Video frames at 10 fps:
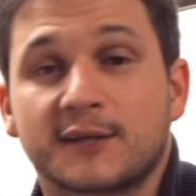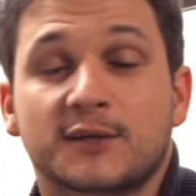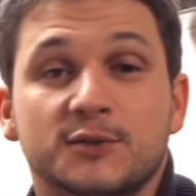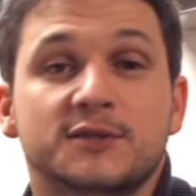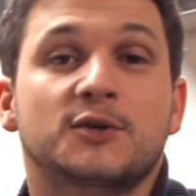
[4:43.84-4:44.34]
E
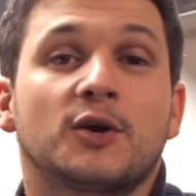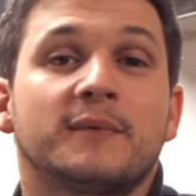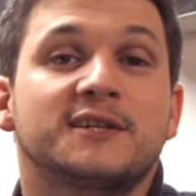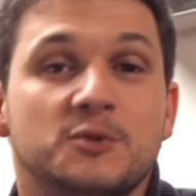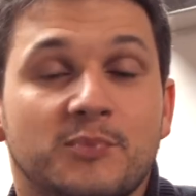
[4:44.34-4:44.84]
così
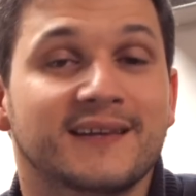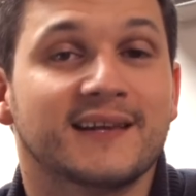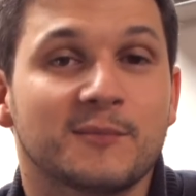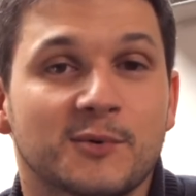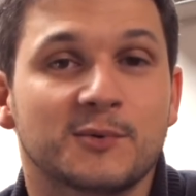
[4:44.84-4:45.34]
come ci
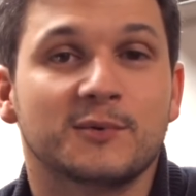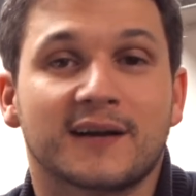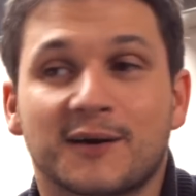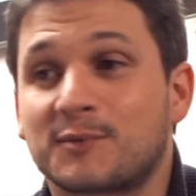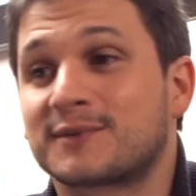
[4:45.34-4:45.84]
prendiamo
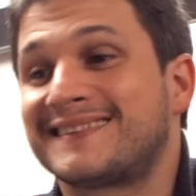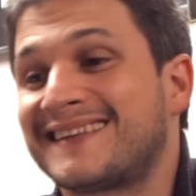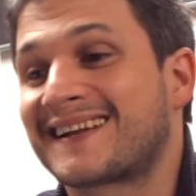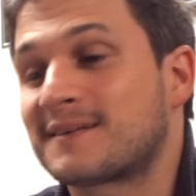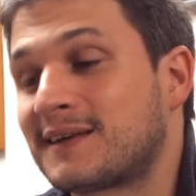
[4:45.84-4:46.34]
cura
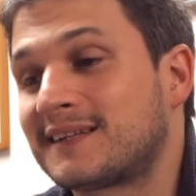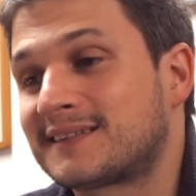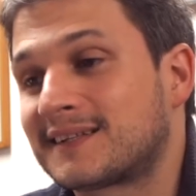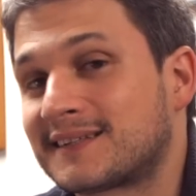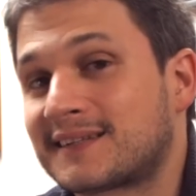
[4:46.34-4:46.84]

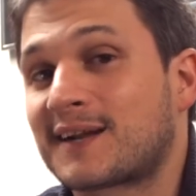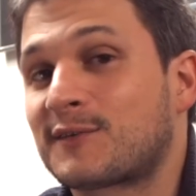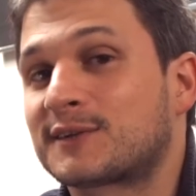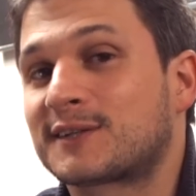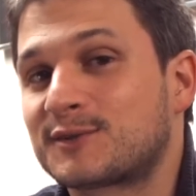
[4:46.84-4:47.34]
quotidianamente, tre
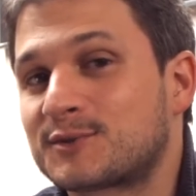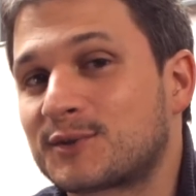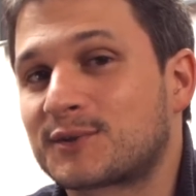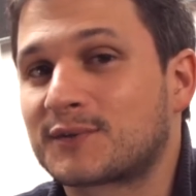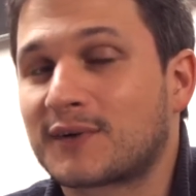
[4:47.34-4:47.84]
volte al
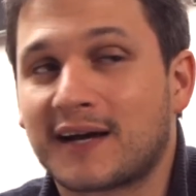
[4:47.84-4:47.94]
giorno